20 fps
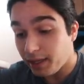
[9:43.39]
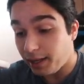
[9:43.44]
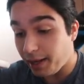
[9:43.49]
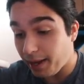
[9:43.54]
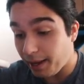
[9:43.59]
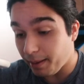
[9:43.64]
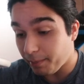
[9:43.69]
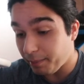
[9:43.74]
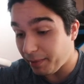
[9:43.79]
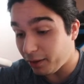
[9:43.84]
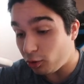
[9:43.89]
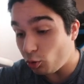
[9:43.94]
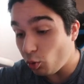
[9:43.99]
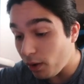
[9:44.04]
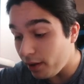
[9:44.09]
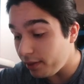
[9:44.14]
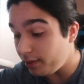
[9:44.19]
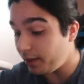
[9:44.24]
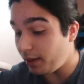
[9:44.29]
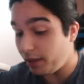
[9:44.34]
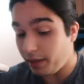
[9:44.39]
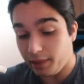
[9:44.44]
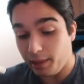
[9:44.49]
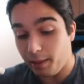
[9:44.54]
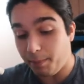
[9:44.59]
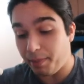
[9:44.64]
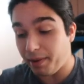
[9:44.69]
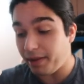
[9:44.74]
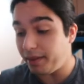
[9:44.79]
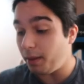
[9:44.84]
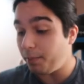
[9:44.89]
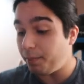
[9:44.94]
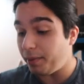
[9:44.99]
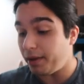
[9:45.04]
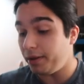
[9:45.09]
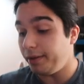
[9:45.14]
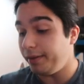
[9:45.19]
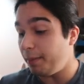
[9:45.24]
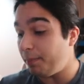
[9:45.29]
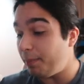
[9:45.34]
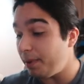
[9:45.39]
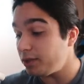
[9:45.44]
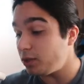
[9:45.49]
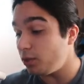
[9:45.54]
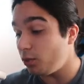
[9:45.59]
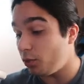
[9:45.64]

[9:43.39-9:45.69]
ma douane n'est pas, pas, pas